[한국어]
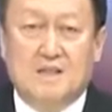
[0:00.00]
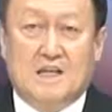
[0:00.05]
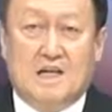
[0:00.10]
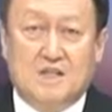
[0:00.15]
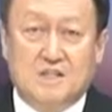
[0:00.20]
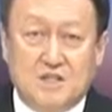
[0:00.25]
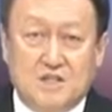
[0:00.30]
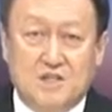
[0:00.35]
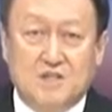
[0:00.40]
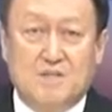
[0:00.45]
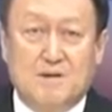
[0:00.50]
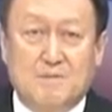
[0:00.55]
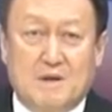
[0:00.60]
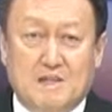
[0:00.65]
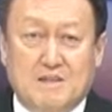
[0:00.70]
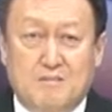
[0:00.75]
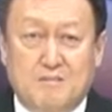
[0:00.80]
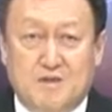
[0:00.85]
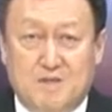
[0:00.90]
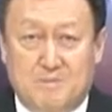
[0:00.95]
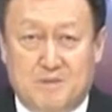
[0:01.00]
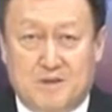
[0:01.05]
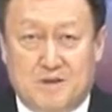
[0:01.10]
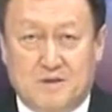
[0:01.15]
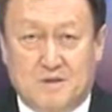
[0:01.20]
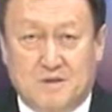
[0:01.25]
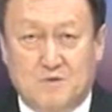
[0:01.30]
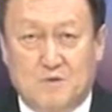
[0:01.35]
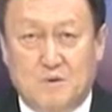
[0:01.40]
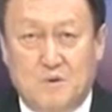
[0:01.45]
다시 쉽게
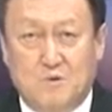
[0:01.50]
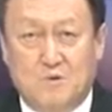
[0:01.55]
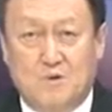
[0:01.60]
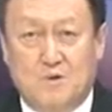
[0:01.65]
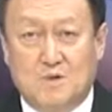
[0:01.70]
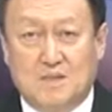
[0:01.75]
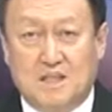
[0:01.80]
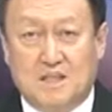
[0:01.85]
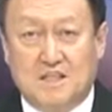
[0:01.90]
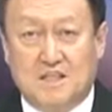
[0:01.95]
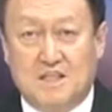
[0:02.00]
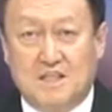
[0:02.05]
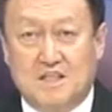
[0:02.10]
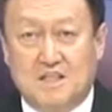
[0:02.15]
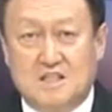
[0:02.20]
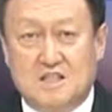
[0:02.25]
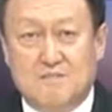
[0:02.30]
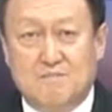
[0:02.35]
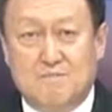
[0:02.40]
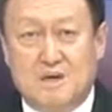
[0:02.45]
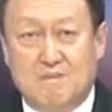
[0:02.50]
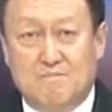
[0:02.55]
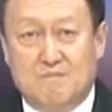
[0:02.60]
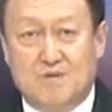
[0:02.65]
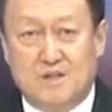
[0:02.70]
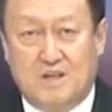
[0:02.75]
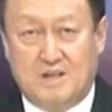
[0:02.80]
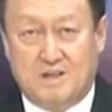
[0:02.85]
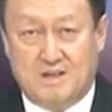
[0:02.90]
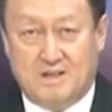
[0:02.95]
말씀드리면 공동 자산이 10만
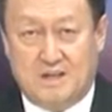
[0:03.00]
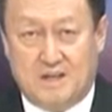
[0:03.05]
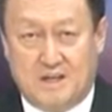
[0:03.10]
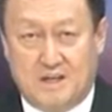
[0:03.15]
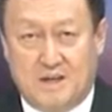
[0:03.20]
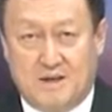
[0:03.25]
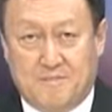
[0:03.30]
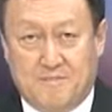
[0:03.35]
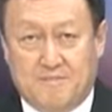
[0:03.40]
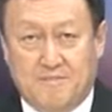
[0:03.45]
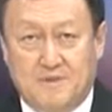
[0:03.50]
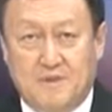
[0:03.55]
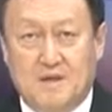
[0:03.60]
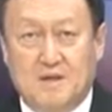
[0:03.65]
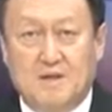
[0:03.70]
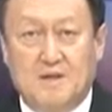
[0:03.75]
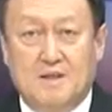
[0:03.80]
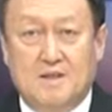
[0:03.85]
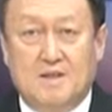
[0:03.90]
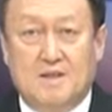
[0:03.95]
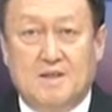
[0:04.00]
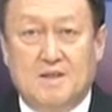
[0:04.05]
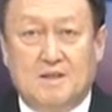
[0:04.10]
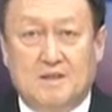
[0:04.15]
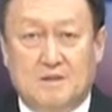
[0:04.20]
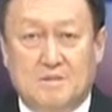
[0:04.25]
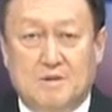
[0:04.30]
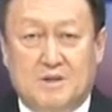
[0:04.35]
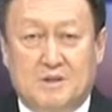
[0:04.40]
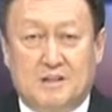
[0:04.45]
불이 있는데
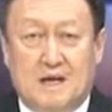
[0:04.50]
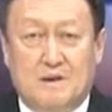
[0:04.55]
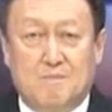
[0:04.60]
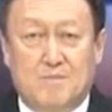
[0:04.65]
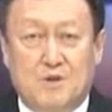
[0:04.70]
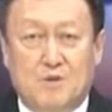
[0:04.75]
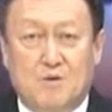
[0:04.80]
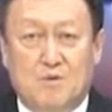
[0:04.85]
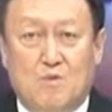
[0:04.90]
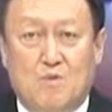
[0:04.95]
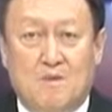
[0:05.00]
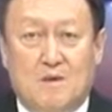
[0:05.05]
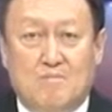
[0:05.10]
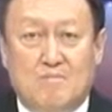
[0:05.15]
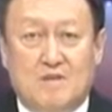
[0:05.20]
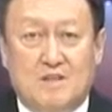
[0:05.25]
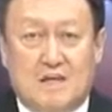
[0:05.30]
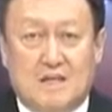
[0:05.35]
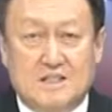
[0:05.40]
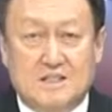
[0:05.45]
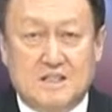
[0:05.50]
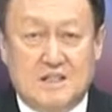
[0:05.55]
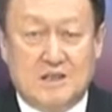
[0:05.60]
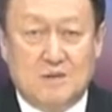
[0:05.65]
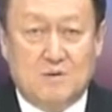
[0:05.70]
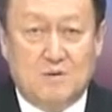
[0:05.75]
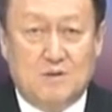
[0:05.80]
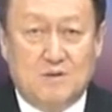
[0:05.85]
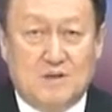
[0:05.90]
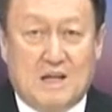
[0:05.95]
그러면 남편은 5만 불
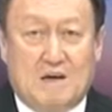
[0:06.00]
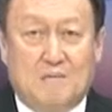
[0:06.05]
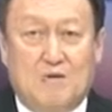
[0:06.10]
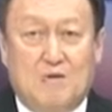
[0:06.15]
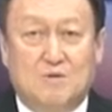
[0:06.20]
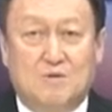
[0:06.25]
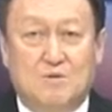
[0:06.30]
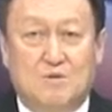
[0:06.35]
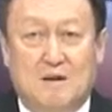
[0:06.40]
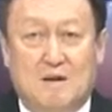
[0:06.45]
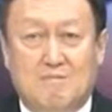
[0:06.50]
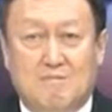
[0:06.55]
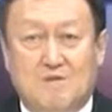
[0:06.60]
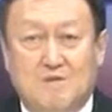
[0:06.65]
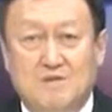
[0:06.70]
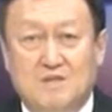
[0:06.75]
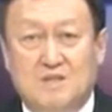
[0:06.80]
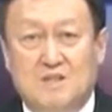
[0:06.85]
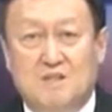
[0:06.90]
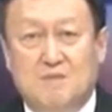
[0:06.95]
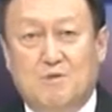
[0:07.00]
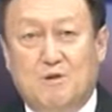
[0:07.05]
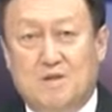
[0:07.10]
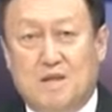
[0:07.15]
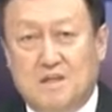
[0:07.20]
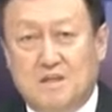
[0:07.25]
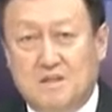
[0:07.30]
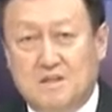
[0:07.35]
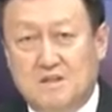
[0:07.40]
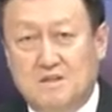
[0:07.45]
가지하고 나머지 5만 불은
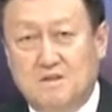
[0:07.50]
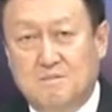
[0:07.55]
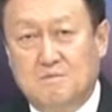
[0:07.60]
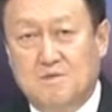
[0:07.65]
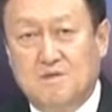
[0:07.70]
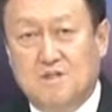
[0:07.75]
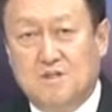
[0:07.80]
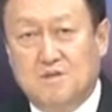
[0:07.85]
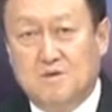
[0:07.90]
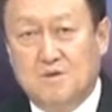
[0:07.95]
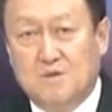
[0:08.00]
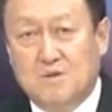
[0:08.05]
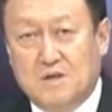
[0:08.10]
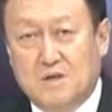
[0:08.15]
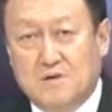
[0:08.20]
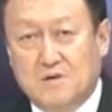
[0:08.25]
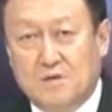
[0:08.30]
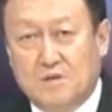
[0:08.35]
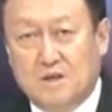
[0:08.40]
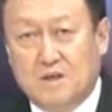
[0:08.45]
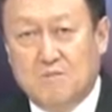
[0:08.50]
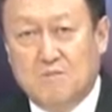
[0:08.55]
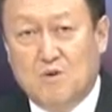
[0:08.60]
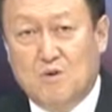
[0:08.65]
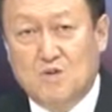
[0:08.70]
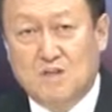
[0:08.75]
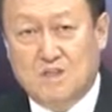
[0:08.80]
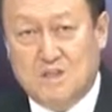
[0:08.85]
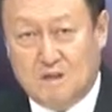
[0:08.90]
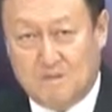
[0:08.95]
입원하시는 미세스 길동의
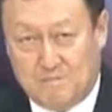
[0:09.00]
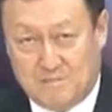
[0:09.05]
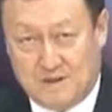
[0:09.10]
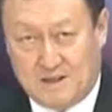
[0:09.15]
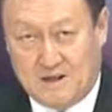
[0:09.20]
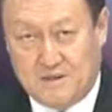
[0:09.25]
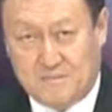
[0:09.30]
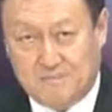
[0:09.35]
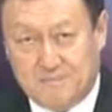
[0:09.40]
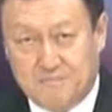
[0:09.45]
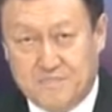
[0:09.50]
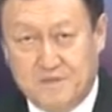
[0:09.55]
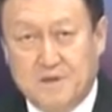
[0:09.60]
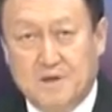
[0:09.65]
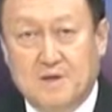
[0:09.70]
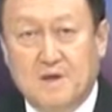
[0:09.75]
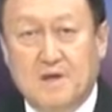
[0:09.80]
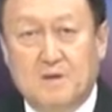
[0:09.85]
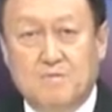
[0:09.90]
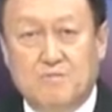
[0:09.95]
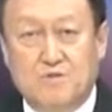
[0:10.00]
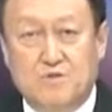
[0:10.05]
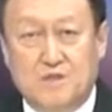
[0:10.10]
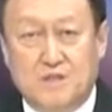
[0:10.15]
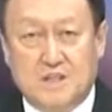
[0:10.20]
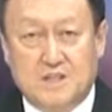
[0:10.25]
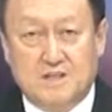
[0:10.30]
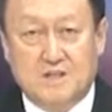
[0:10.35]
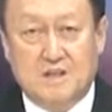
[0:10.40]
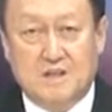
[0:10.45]
몫이 됩니다.
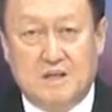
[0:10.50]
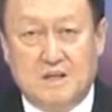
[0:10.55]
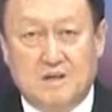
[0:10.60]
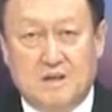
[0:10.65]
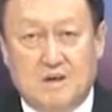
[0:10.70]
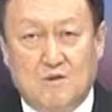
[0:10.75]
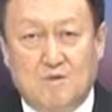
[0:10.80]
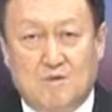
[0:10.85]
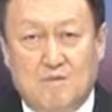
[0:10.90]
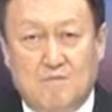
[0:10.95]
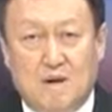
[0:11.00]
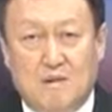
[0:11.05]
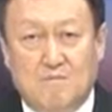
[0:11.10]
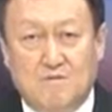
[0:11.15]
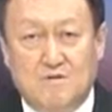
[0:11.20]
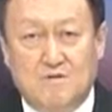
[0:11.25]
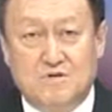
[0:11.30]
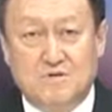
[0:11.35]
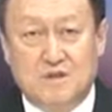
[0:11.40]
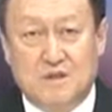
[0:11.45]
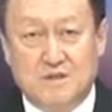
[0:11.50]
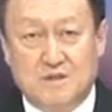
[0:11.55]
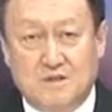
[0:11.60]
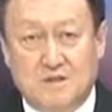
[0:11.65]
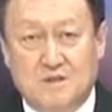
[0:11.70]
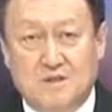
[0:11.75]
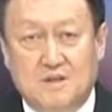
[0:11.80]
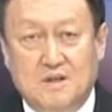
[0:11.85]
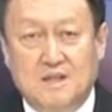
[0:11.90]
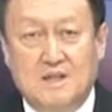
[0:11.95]
부인께서는 일단 5만 불
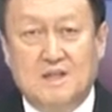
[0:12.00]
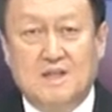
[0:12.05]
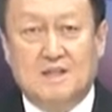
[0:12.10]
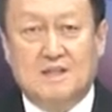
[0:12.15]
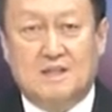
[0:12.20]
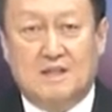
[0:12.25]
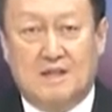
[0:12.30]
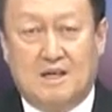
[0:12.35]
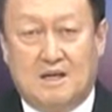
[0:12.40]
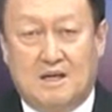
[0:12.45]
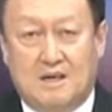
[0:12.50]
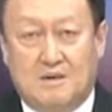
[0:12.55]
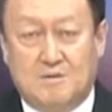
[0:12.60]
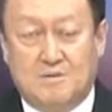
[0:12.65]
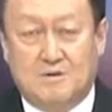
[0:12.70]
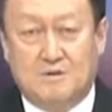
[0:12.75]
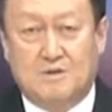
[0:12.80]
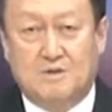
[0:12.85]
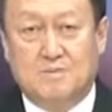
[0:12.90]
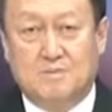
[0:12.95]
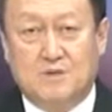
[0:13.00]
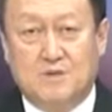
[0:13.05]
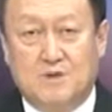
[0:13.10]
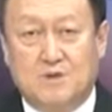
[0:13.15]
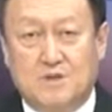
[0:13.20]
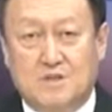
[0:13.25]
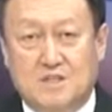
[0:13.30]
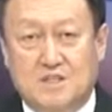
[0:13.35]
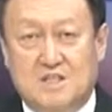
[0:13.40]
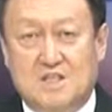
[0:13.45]
중에서 다 그
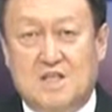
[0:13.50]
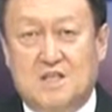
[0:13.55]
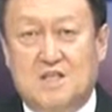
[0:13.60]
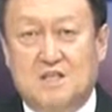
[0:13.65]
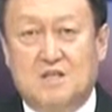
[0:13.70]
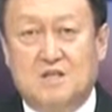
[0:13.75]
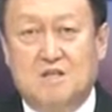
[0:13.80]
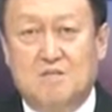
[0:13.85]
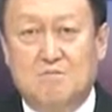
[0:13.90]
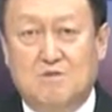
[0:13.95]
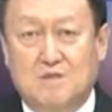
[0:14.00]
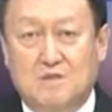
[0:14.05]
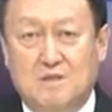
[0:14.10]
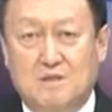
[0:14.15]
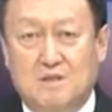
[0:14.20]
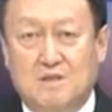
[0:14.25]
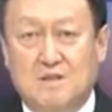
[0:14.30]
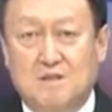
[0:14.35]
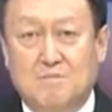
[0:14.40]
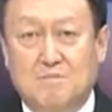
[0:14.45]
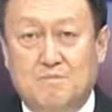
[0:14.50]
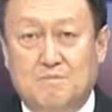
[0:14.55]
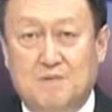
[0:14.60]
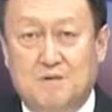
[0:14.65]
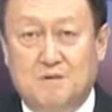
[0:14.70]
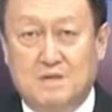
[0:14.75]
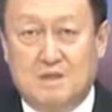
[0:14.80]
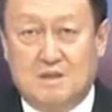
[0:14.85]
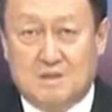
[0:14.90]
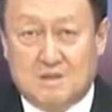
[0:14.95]
비용을 쓰시다 2천 불
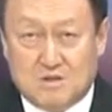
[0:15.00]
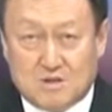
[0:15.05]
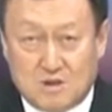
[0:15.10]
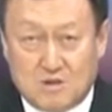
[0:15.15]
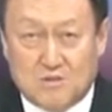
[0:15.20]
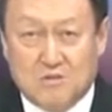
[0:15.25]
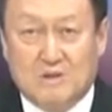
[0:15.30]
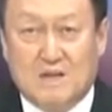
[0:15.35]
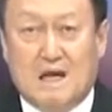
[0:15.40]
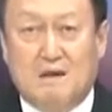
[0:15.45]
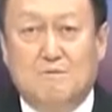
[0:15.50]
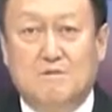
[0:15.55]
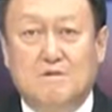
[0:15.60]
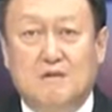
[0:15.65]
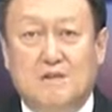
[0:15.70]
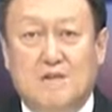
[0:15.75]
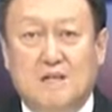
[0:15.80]
정도 남을